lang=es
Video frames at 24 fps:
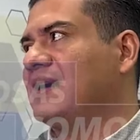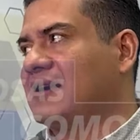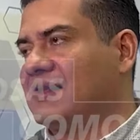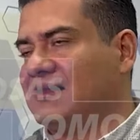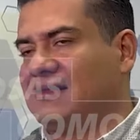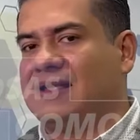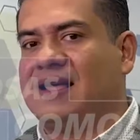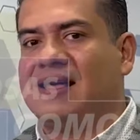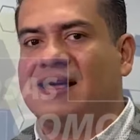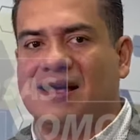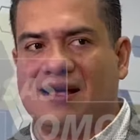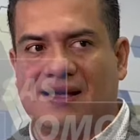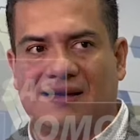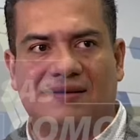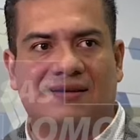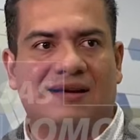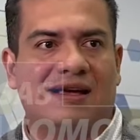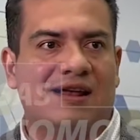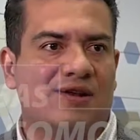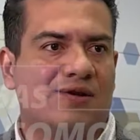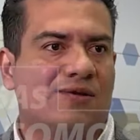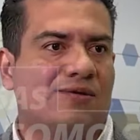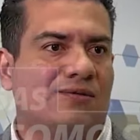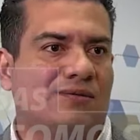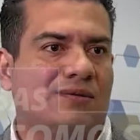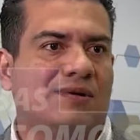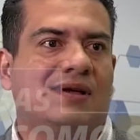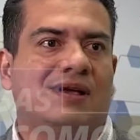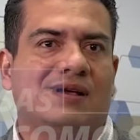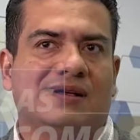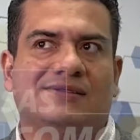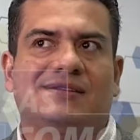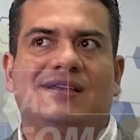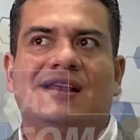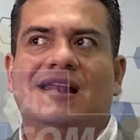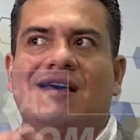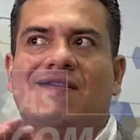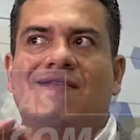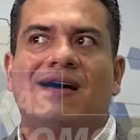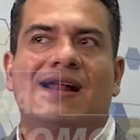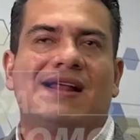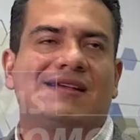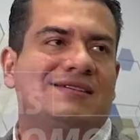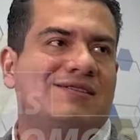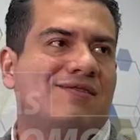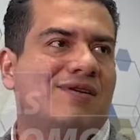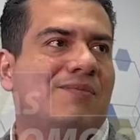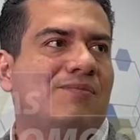Que tengan, que, que si la
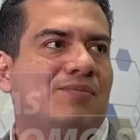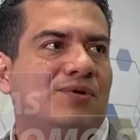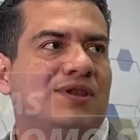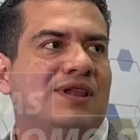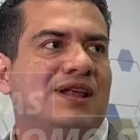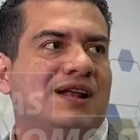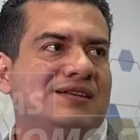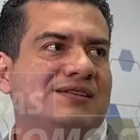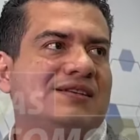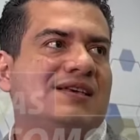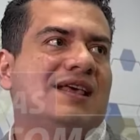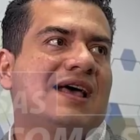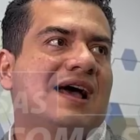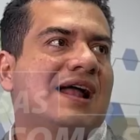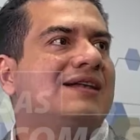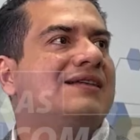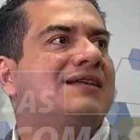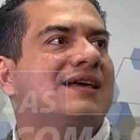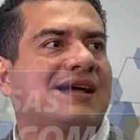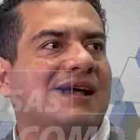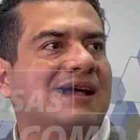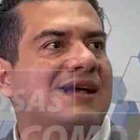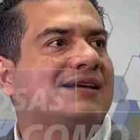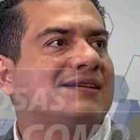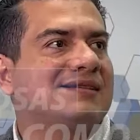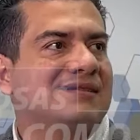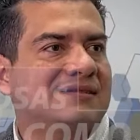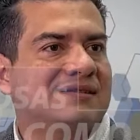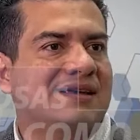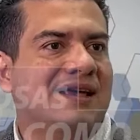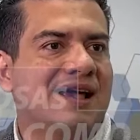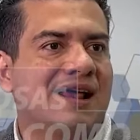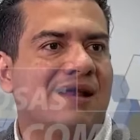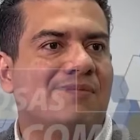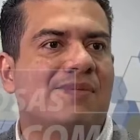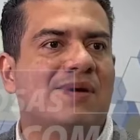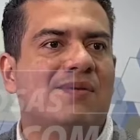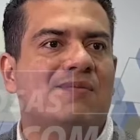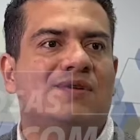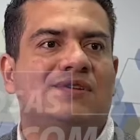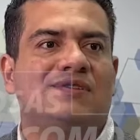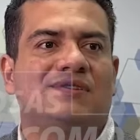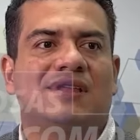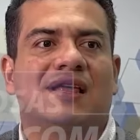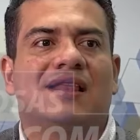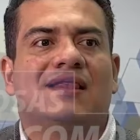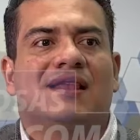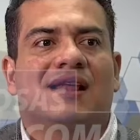vara se va a poner así de alta, que sea el mismo
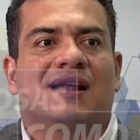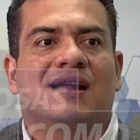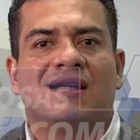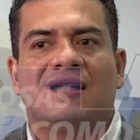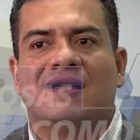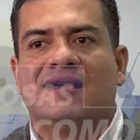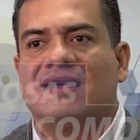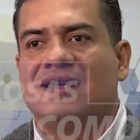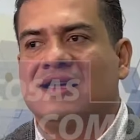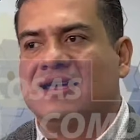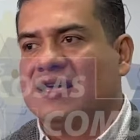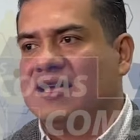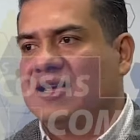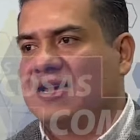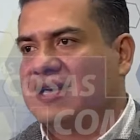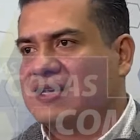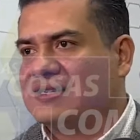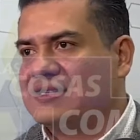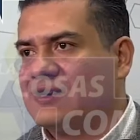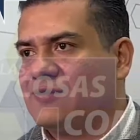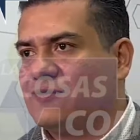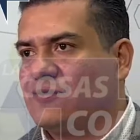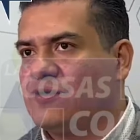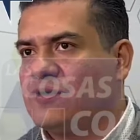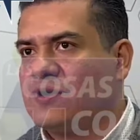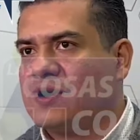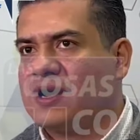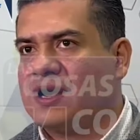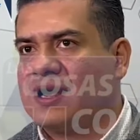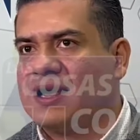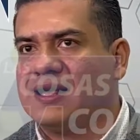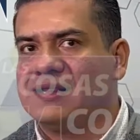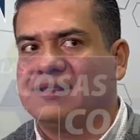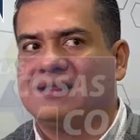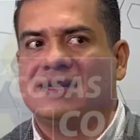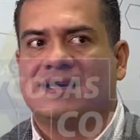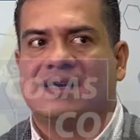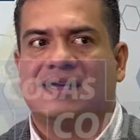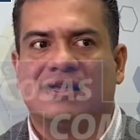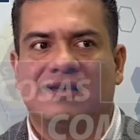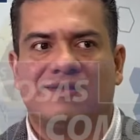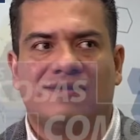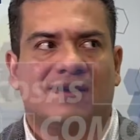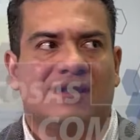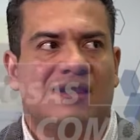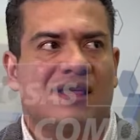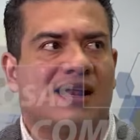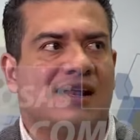estándar y que se busque gente que de
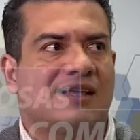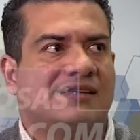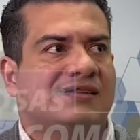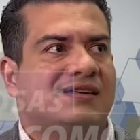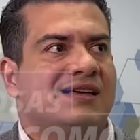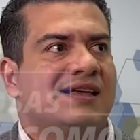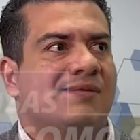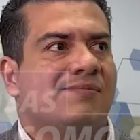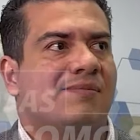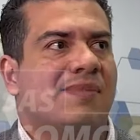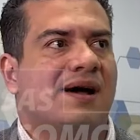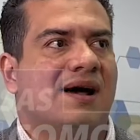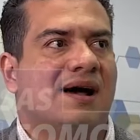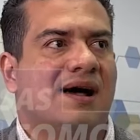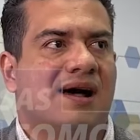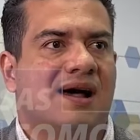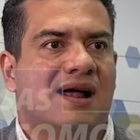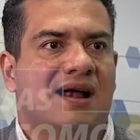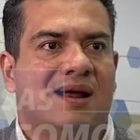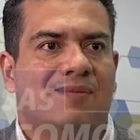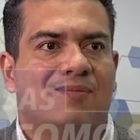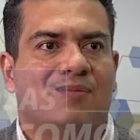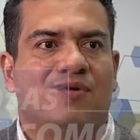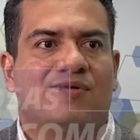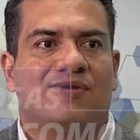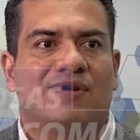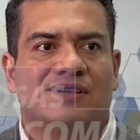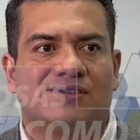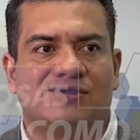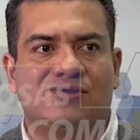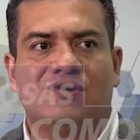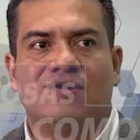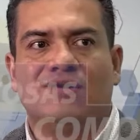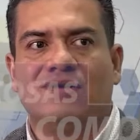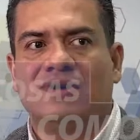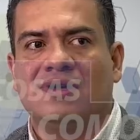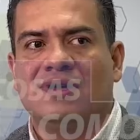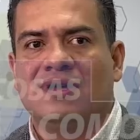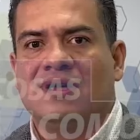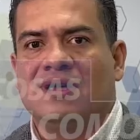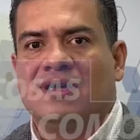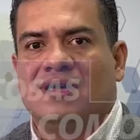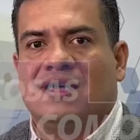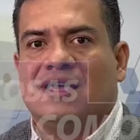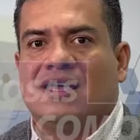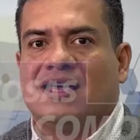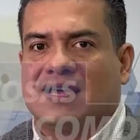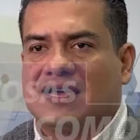verdad le sirva a la población
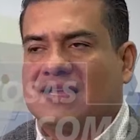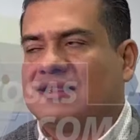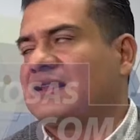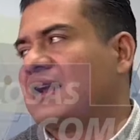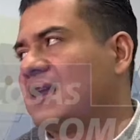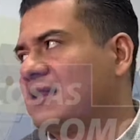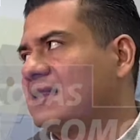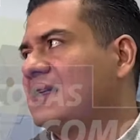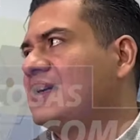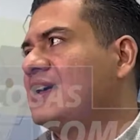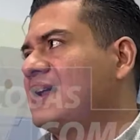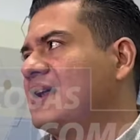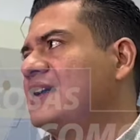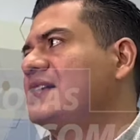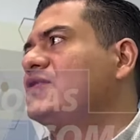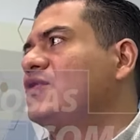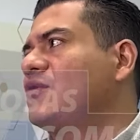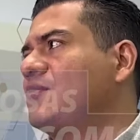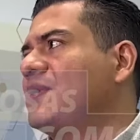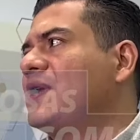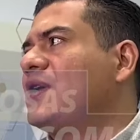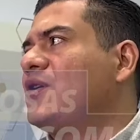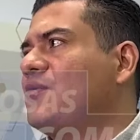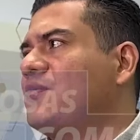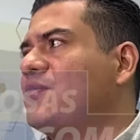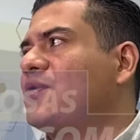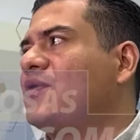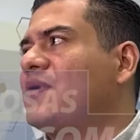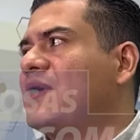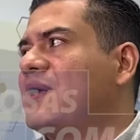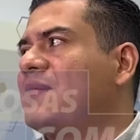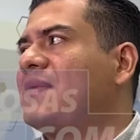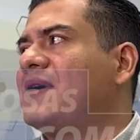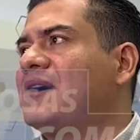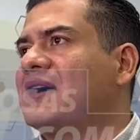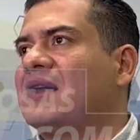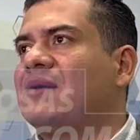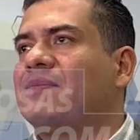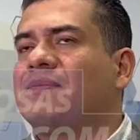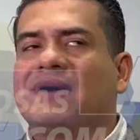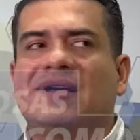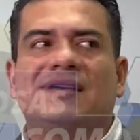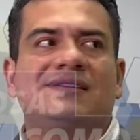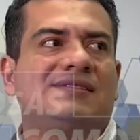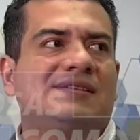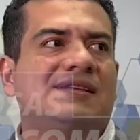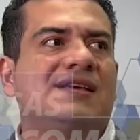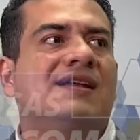y que trate de resolver los problemas que el
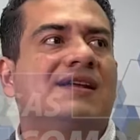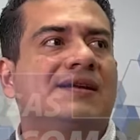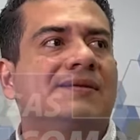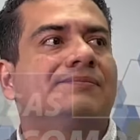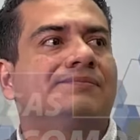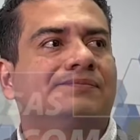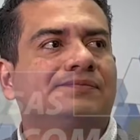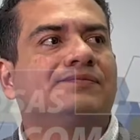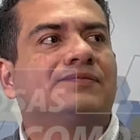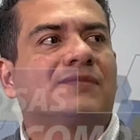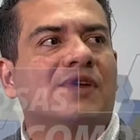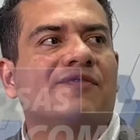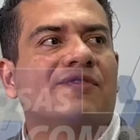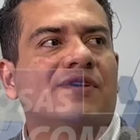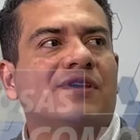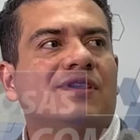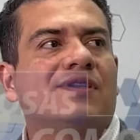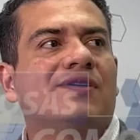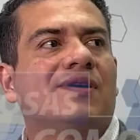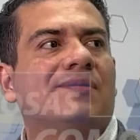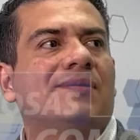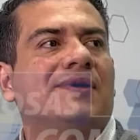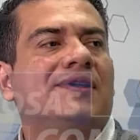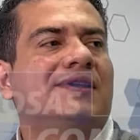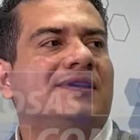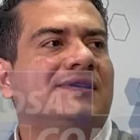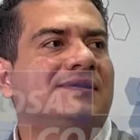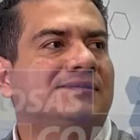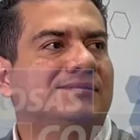país tiene definitivamente.